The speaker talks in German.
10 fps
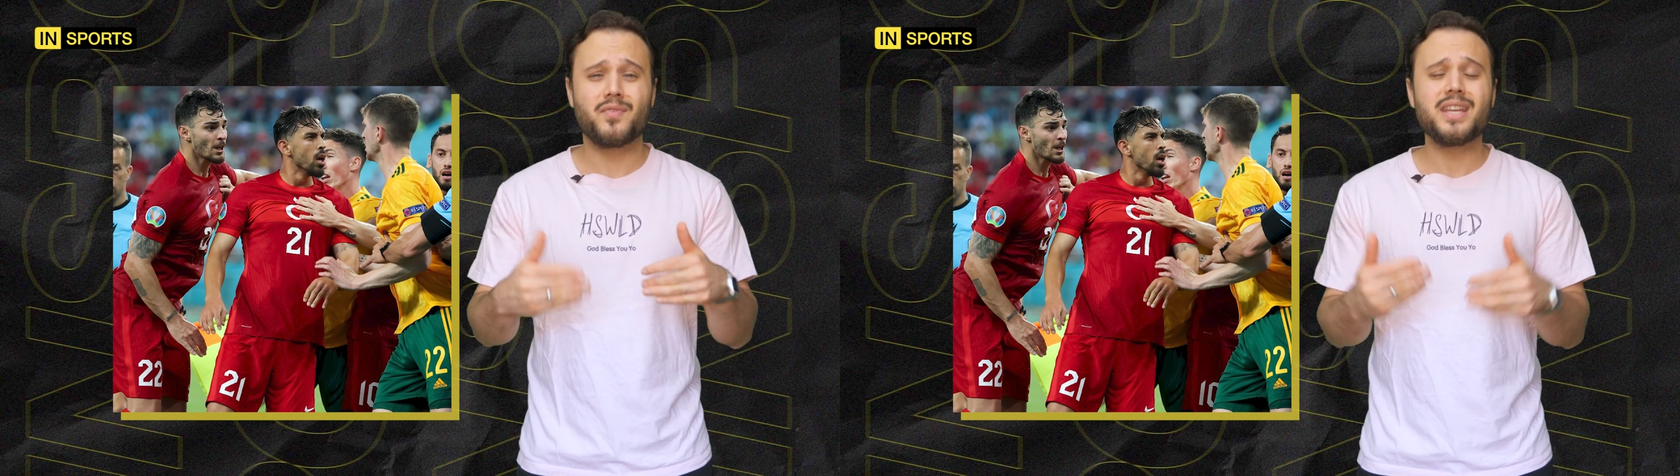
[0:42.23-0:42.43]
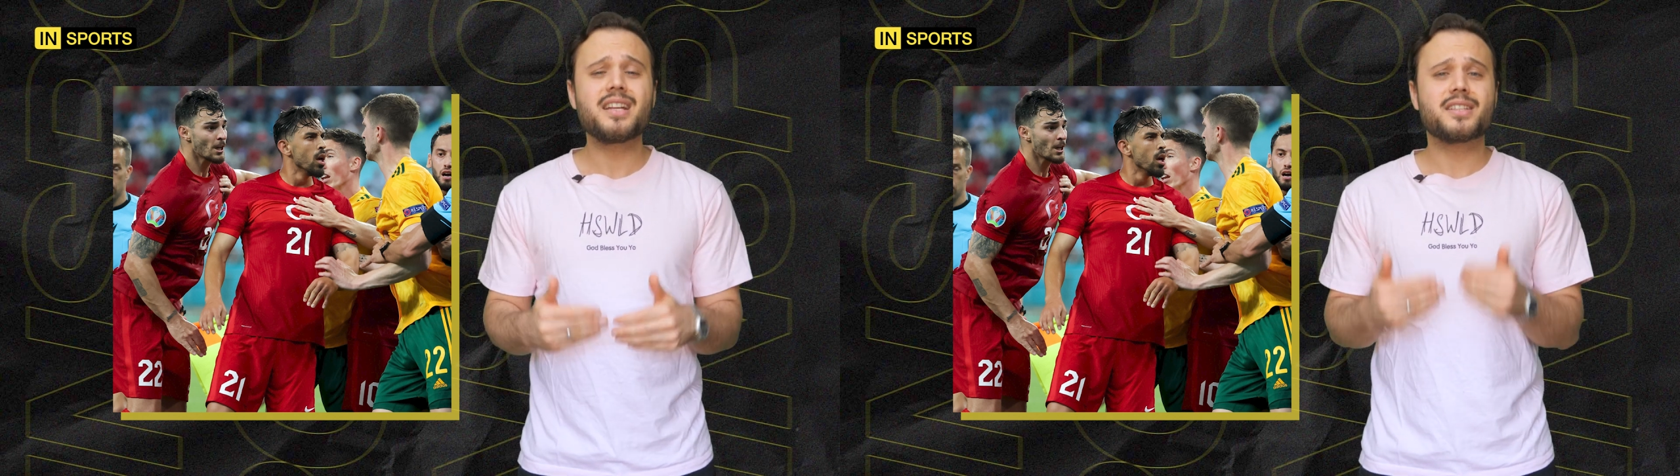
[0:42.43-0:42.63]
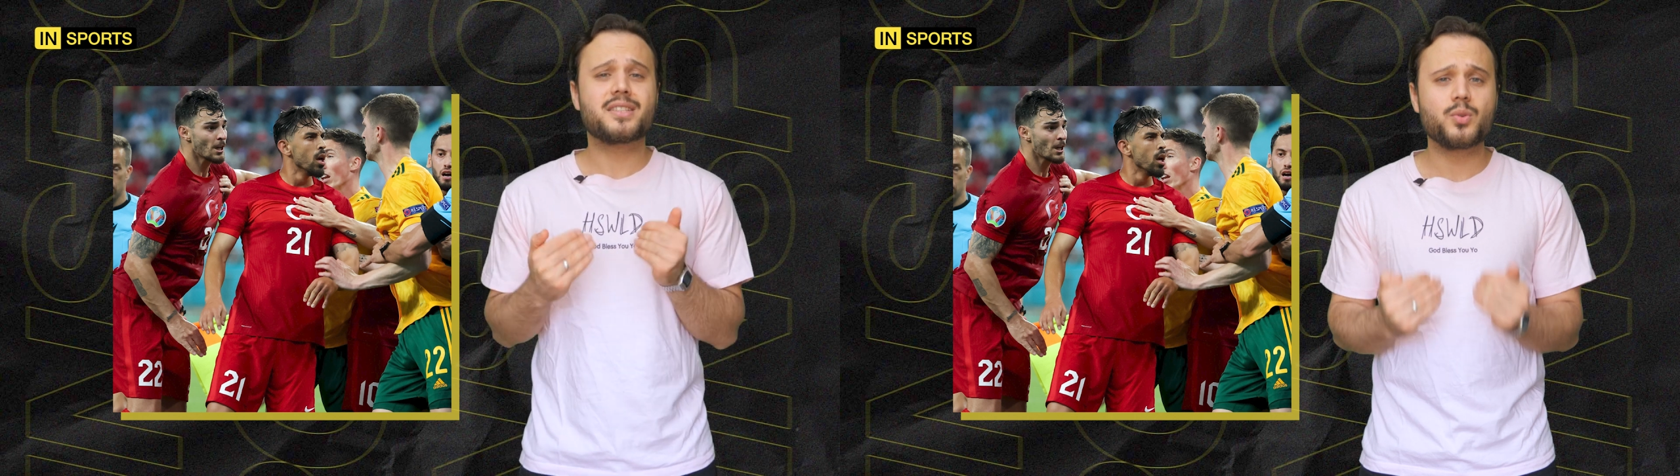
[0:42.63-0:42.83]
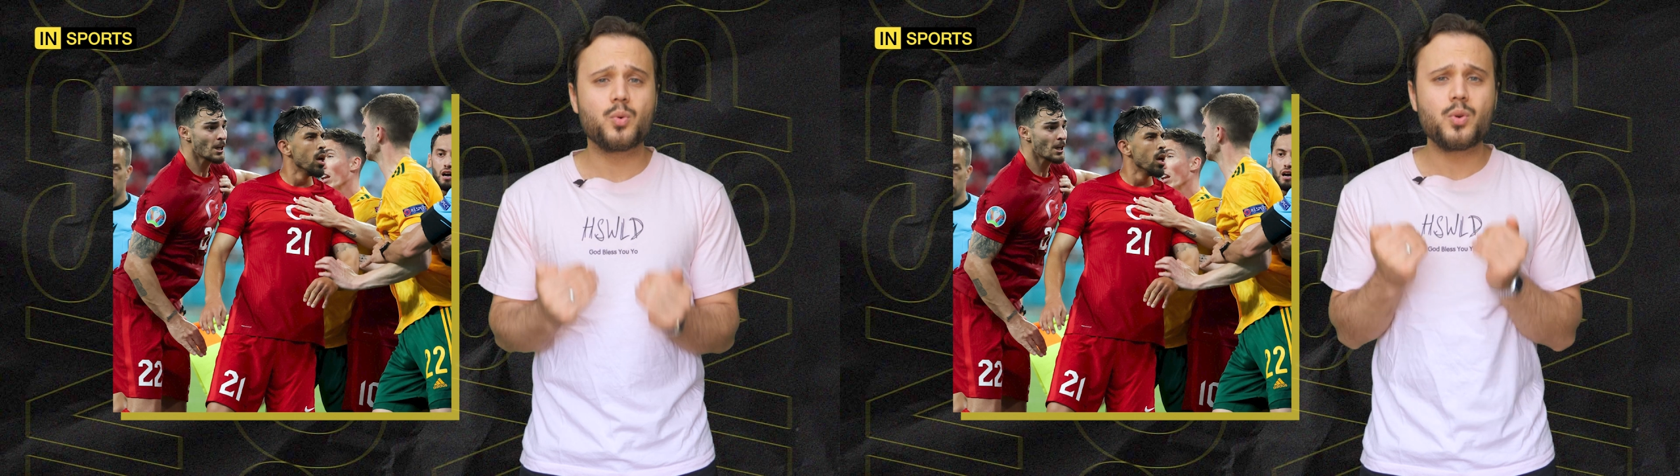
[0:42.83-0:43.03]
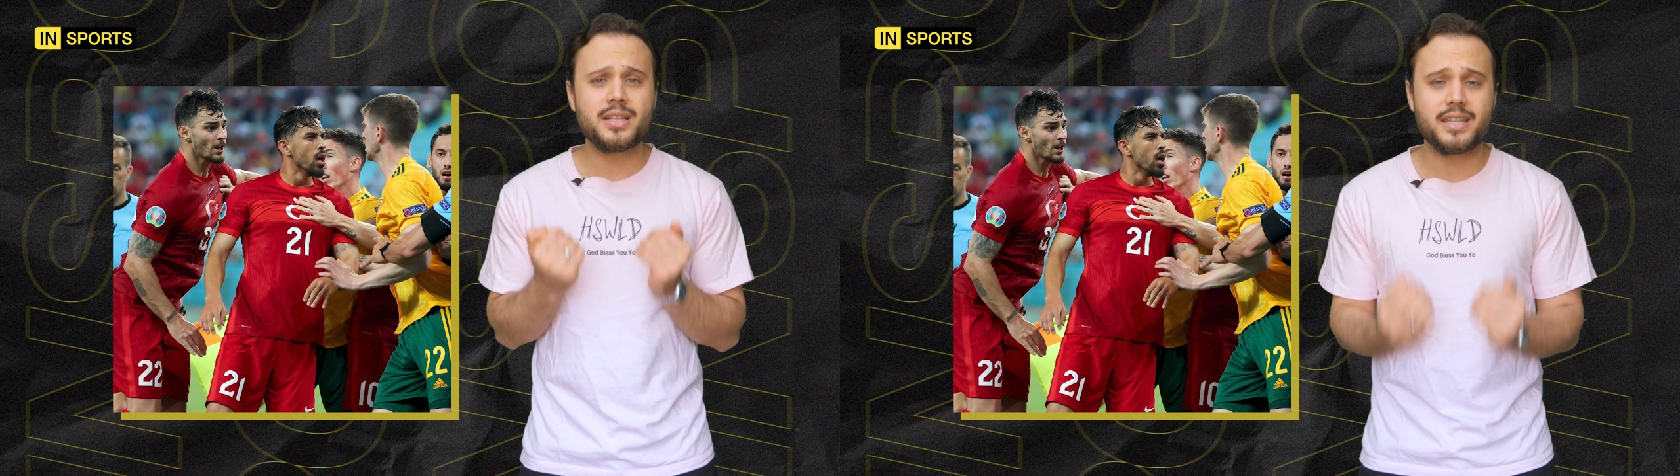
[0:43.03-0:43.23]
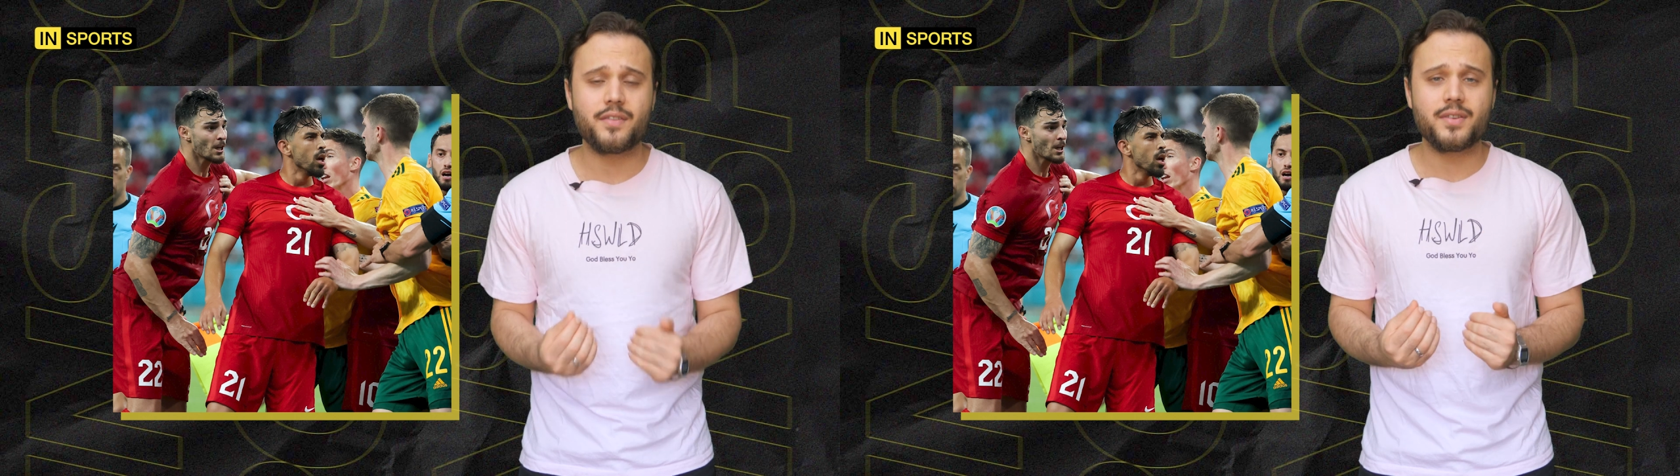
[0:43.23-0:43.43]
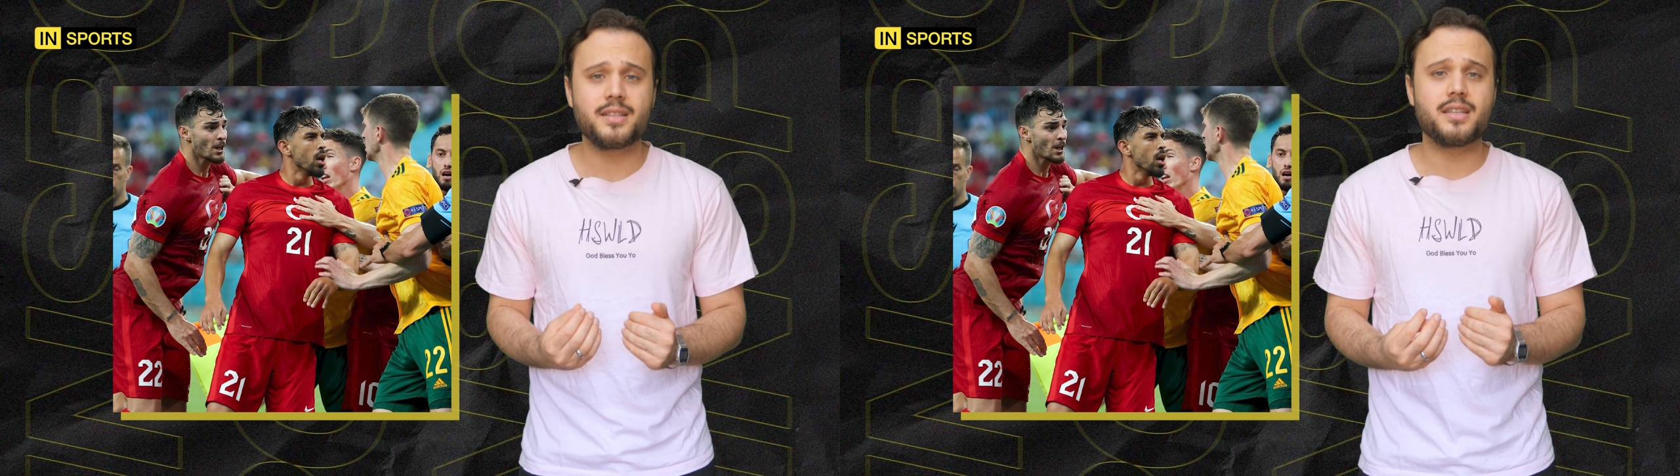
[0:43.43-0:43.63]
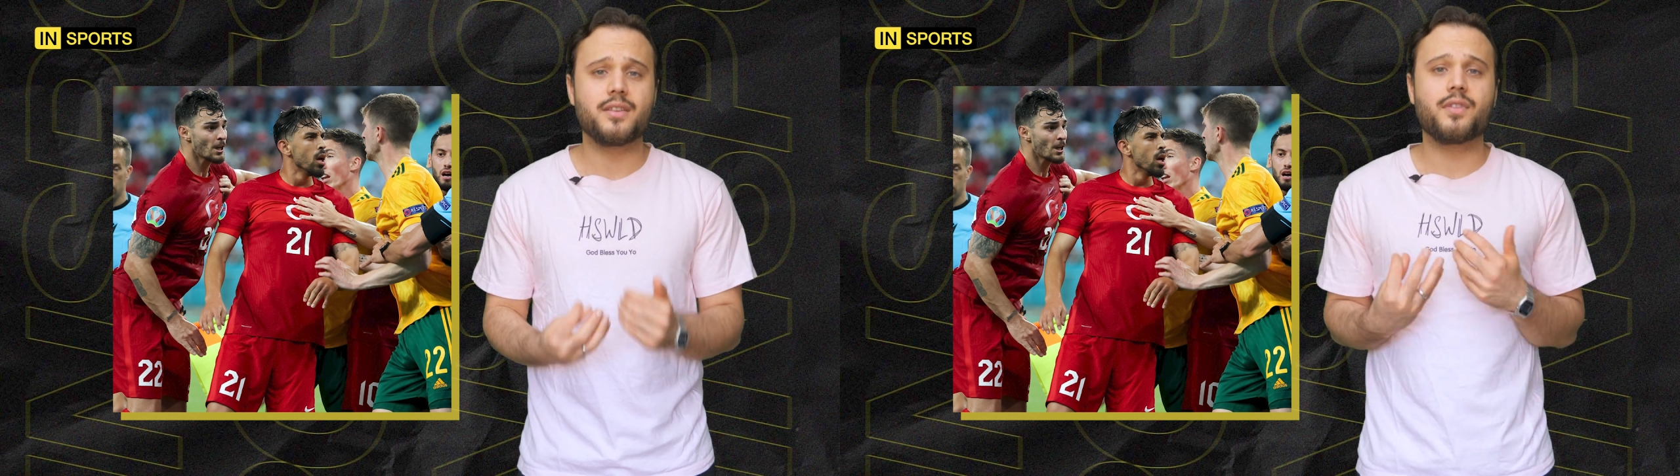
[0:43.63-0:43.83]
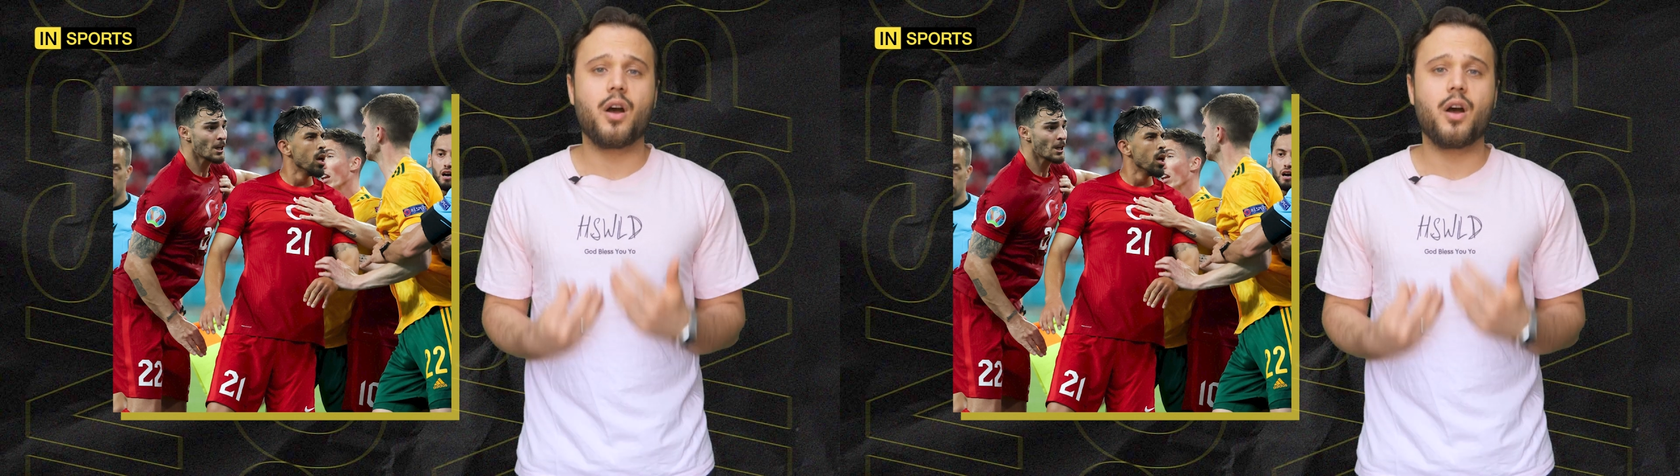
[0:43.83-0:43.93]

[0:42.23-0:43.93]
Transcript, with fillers: Wieder zu defensiv,